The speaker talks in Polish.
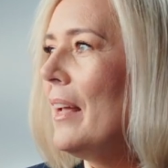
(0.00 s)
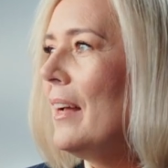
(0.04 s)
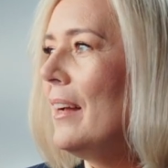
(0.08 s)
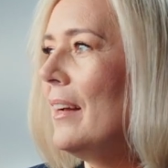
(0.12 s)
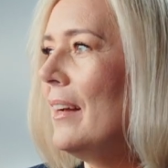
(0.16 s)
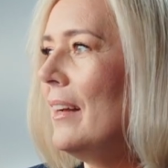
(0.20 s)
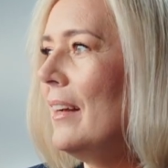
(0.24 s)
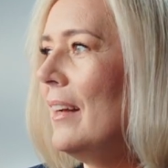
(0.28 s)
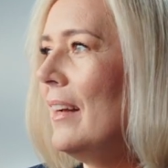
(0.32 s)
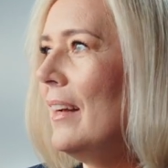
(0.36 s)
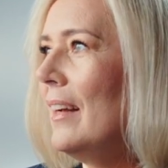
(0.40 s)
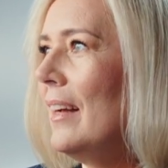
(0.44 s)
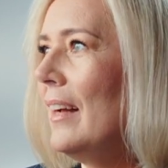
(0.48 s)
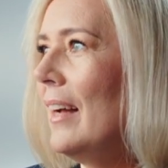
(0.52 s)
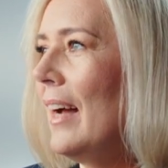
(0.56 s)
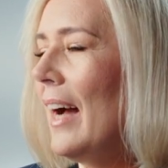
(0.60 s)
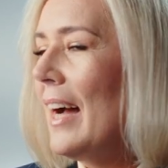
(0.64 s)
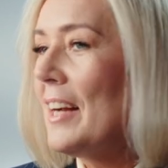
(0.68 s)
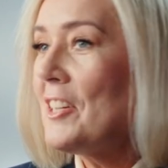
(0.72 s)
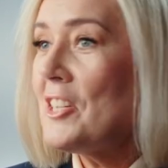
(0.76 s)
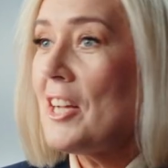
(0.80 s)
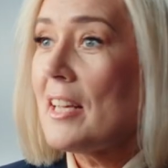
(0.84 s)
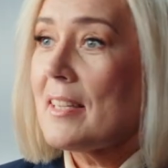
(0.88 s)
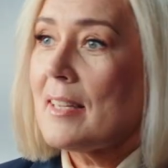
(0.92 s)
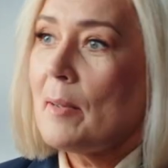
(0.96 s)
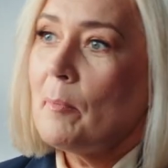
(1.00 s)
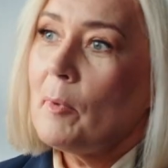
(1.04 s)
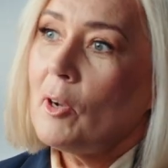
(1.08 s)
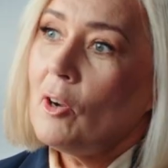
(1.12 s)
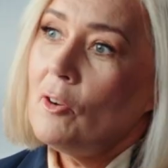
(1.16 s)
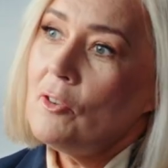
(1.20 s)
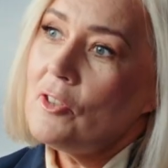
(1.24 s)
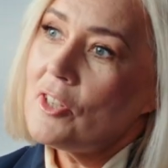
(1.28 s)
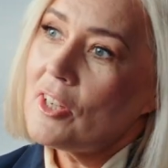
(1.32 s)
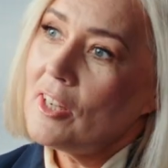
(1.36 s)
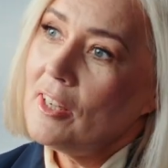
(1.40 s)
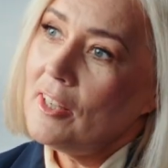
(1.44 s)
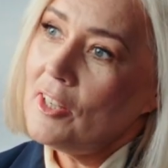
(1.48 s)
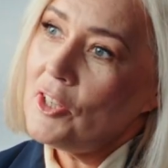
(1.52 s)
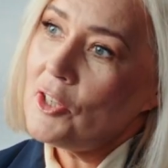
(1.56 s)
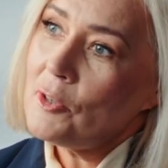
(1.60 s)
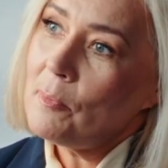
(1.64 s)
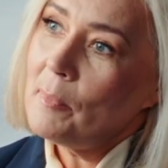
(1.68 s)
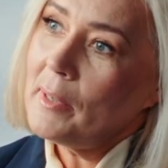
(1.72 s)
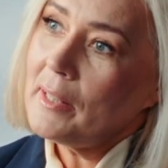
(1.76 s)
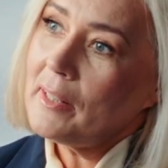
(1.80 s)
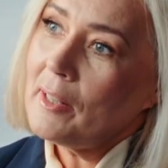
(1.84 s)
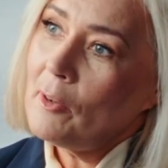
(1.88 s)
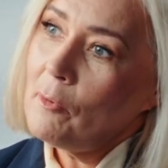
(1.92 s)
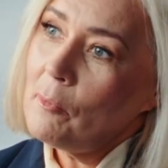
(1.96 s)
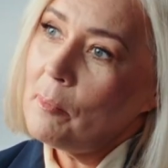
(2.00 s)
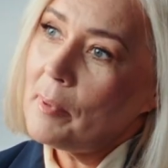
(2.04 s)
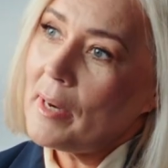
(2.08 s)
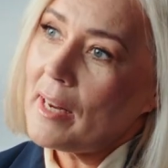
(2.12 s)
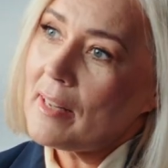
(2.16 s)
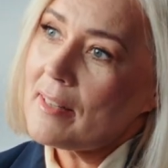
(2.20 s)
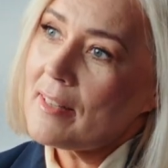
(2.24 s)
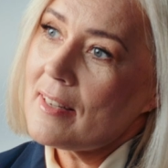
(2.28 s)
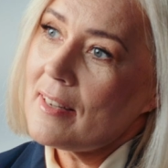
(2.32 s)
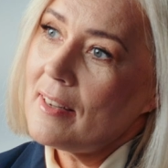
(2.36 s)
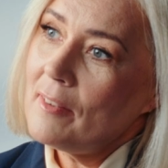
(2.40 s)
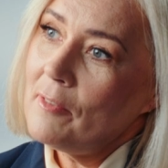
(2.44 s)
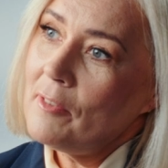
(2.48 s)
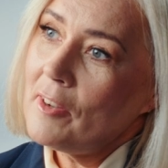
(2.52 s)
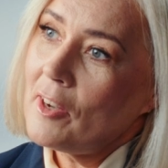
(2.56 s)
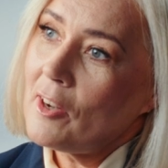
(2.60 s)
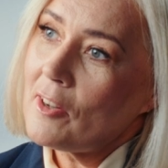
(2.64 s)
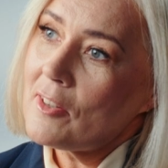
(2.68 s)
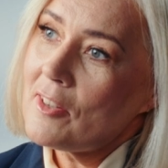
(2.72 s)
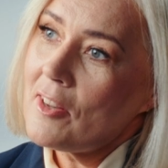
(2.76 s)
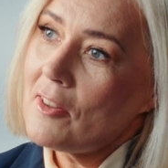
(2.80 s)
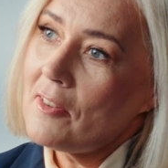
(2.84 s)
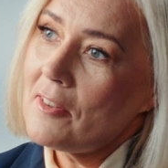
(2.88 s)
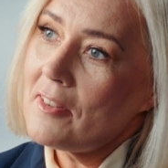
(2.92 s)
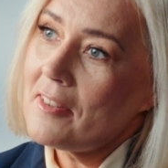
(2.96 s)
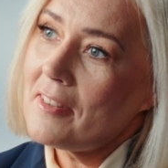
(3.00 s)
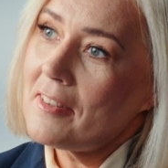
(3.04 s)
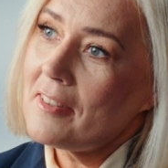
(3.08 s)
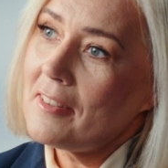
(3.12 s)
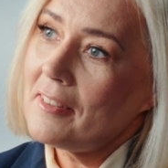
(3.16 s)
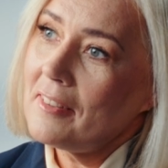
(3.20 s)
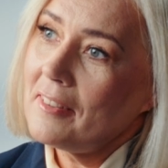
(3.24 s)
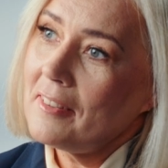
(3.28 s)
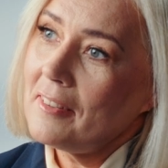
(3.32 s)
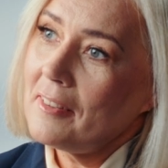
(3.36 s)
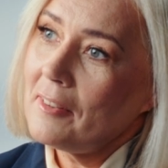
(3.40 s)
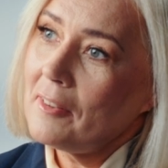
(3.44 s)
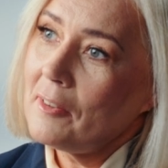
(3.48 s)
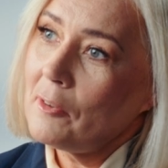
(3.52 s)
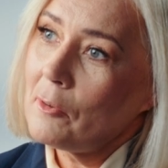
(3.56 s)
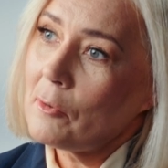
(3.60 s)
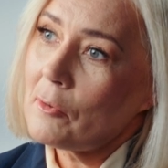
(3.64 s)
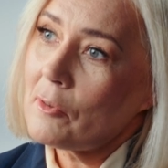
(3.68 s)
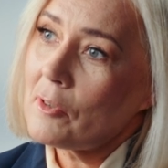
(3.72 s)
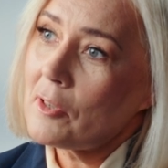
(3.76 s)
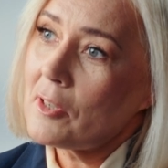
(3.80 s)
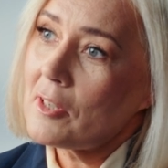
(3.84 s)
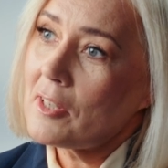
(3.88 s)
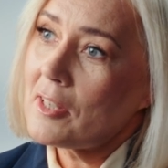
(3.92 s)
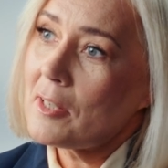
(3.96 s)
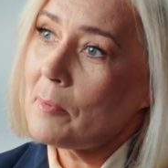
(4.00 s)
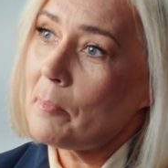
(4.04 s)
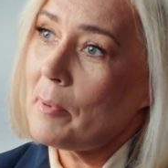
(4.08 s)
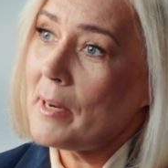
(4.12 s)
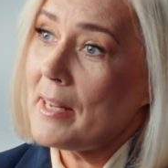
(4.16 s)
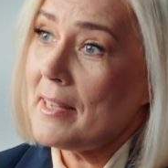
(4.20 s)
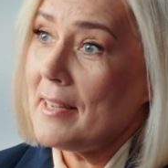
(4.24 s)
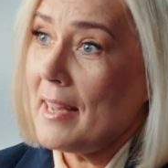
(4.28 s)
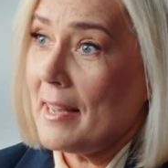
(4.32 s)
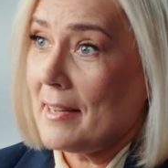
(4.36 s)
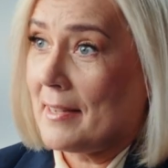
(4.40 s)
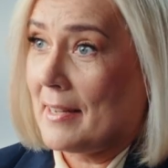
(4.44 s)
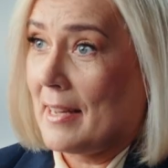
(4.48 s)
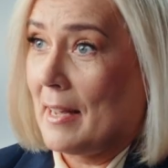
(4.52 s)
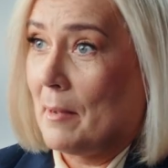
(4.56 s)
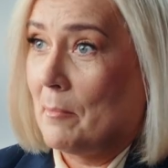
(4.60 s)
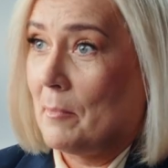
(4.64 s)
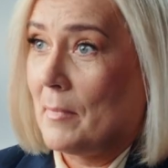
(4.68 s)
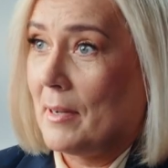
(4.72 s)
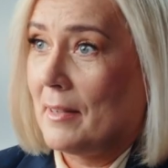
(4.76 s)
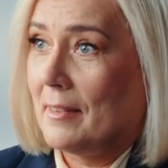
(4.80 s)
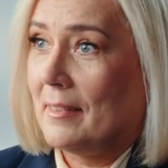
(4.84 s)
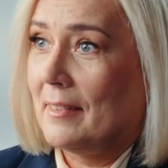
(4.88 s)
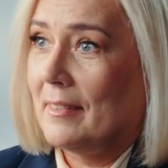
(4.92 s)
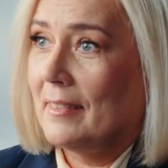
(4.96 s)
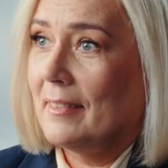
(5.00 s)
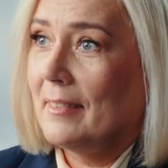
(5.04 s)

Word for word: E, a czasem kończyliśmy tę pracę wychodząc e, już z prezesem, e,